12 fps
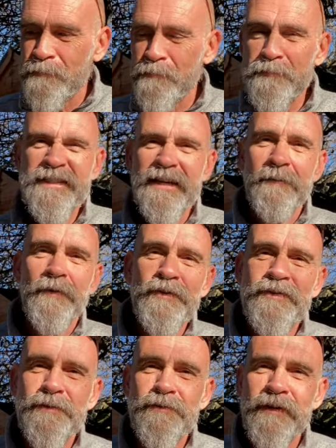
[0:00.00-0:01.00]
bizarrement,
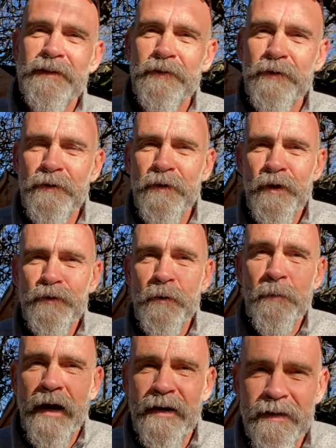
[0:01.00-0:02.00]
c'est le fait de,
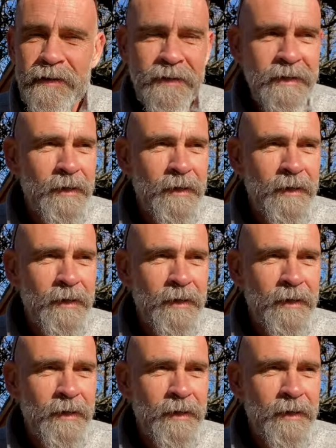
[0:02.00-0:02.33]
parler,